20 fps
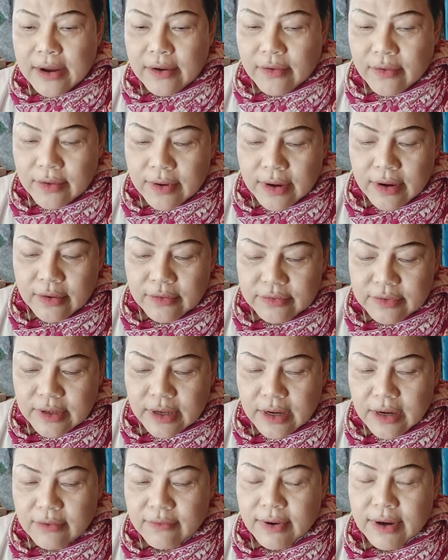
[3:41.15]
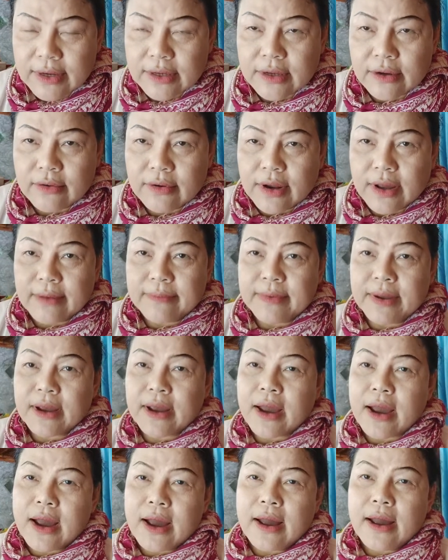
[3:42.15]
ของเราแต่ละวันเท่าไหร่แม่
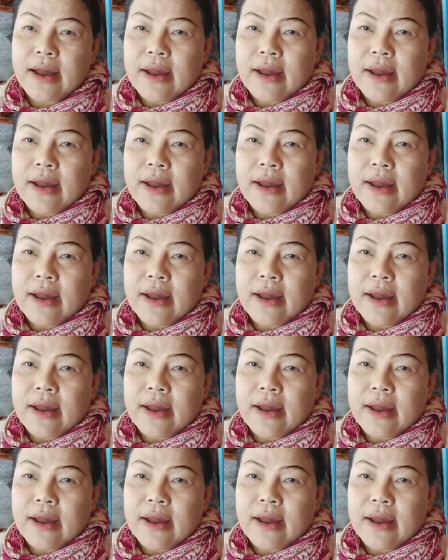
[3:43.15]
ค้า